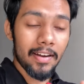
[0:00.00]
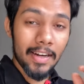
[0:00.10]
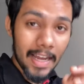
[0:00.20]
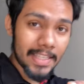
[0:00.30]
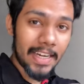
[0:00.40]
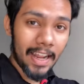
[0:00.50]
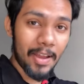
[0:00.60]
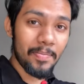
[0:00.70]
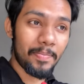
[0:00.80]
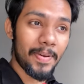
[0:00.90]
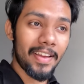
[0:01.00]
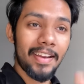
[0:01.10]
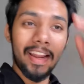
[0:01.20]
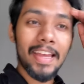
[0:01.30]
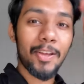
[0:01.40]
क्लास के टाइम पे
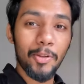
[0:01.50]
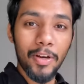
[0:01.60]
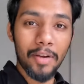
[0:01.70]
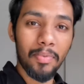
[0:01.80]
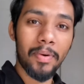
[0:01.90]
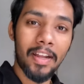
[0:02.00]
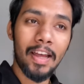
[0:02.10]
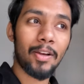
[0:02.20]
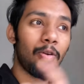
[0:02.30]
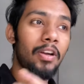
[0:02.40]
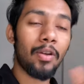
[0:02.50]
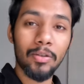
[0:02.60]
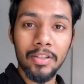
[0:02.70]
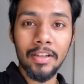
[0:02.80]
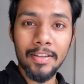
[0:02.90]
नाइक की दुकान पे बैठा है कोई
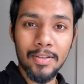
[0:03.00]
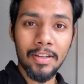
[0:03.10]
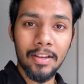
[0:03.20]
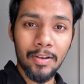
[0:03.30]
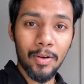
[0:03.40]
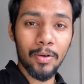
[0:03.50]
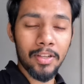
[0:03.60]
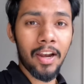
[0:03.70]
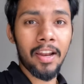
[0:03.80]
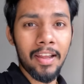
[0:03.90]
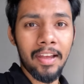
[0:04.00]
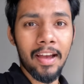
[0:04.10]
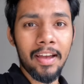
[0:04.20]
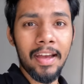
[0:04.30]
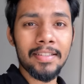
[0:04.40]
ग्रोसरी के ग्रॉसरी लेने गया
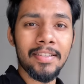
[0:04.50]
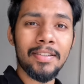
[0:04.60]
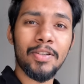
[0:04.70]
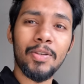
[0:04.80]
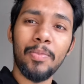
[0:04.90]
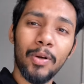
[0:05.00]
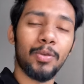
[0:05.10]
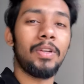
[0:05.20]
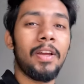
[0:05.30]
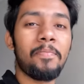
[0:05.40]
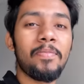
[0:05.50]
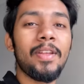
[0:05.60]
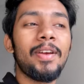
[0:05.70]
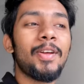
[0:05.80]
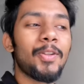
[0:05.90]
है ऐसे ऐसी चीज़ें बहुत हुई हैं
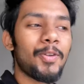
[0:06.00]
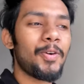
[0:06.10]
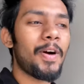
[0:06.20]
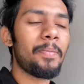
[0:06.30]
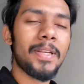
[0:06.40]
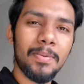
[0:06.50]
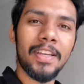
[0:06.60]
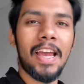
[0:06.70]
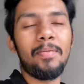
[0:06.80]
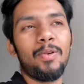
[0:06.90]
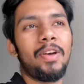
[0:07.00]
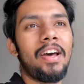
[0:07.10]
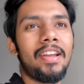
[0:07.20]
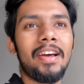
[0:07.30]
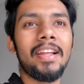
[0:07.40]
तो अब इसमें क्या ही बोलोगे
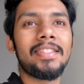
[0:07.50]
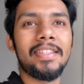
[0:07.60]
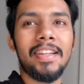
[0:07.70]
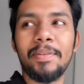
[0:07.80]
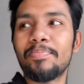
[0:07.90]
यार ये गलत चीज़ है ना